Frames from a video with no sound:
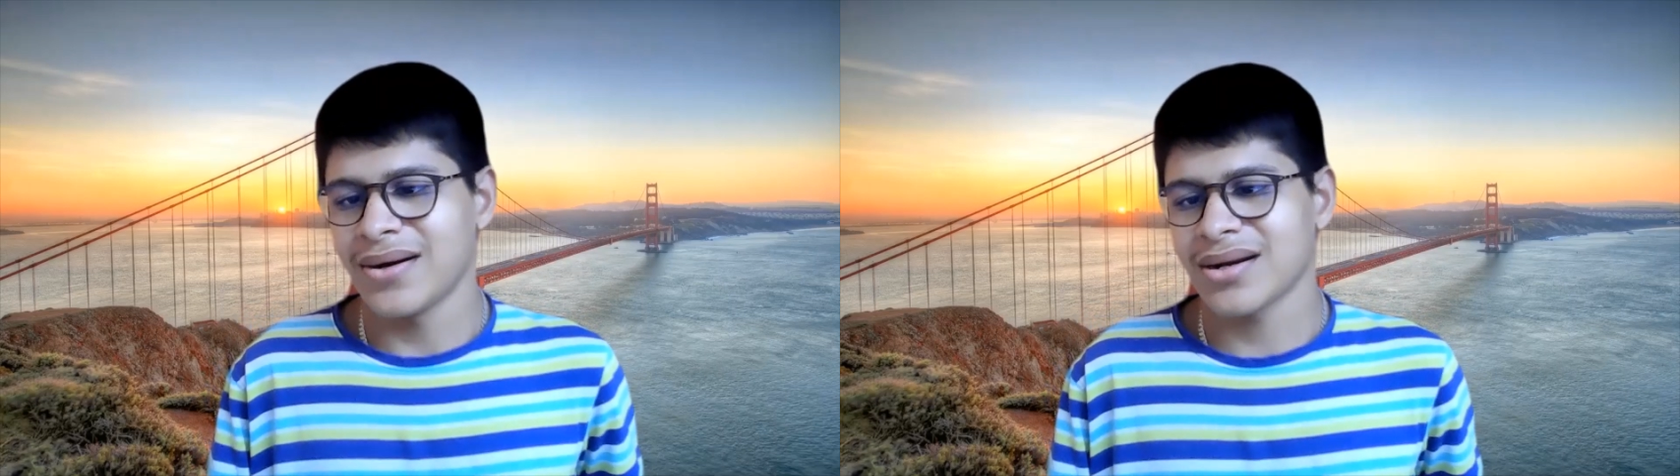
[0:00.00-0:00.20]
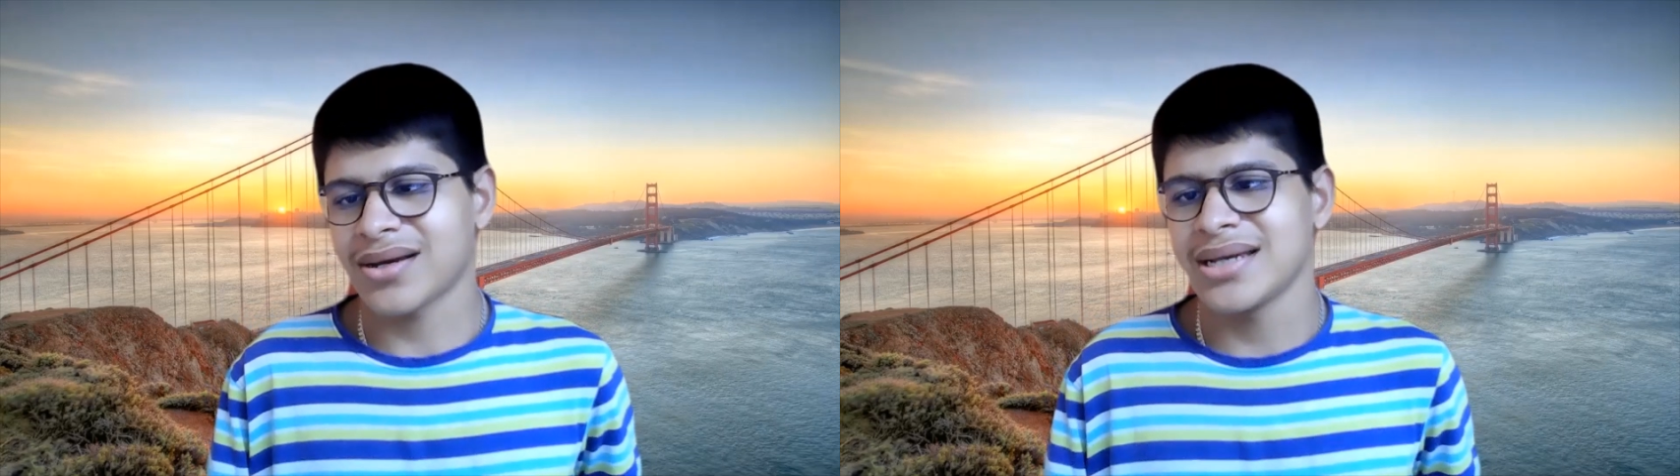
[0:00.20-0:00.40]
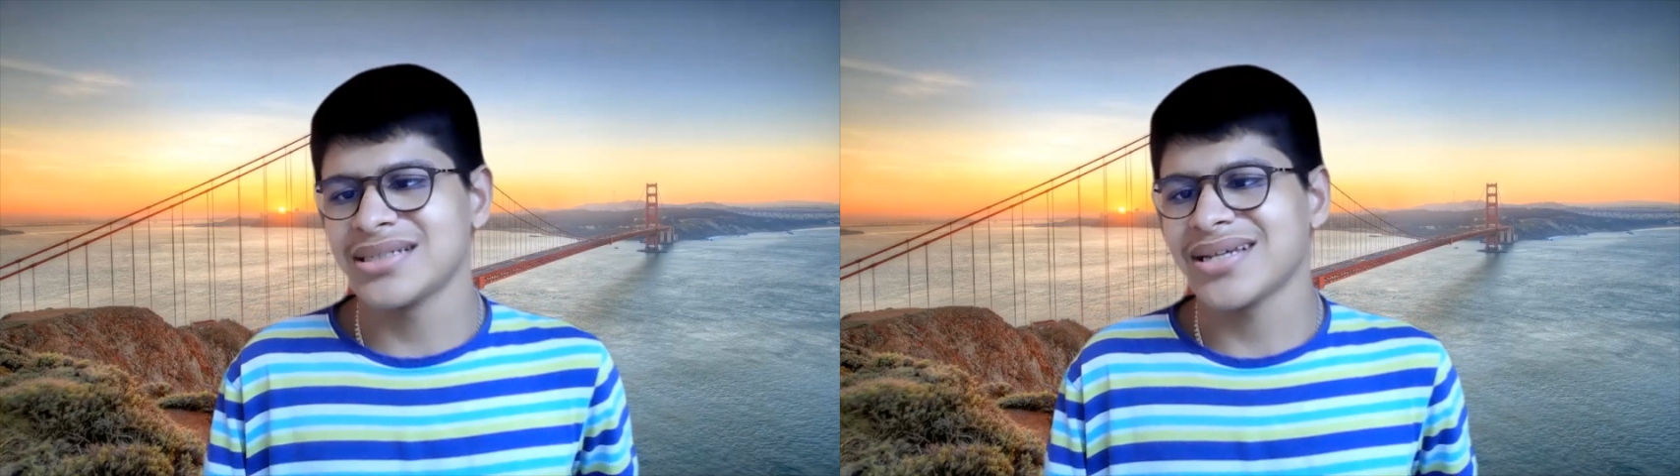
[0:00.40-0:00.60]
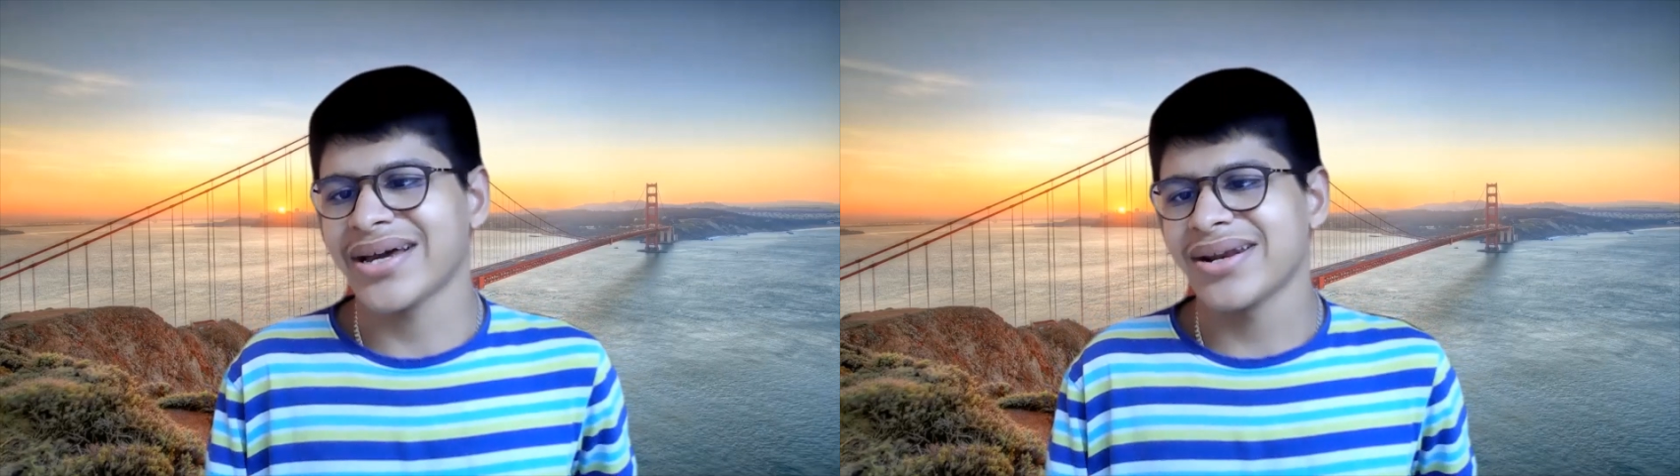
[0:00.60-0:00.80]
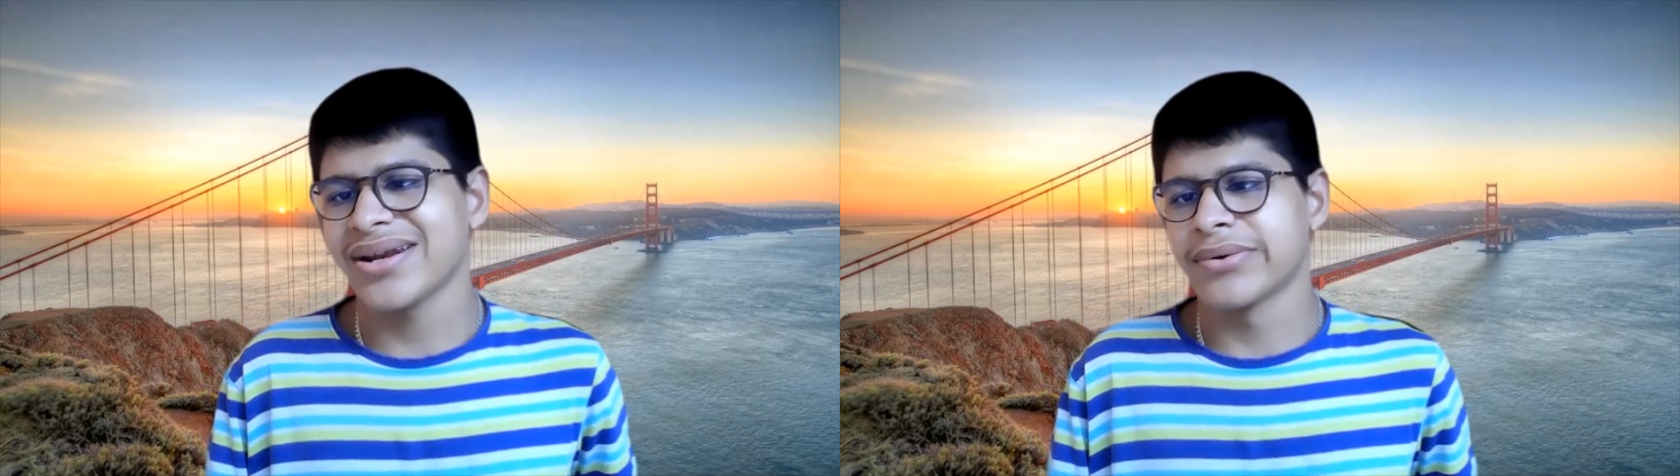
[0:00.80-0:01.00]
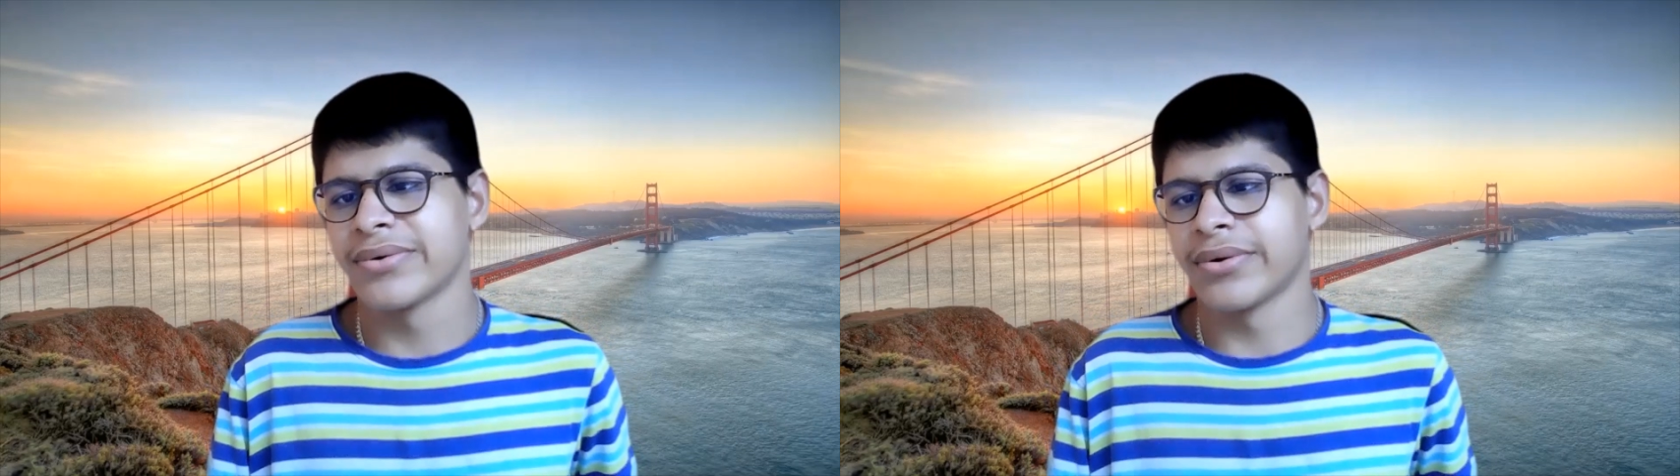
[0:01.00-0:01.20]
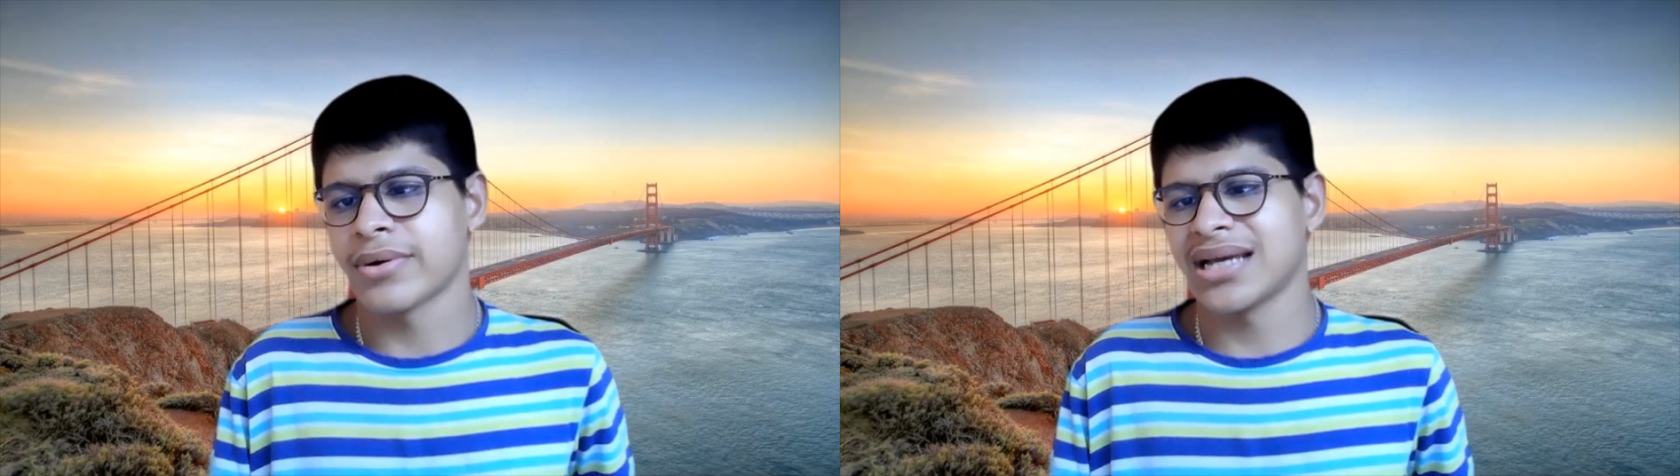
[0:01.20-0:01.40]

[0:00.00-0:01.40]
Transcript: और कई सारे लोगों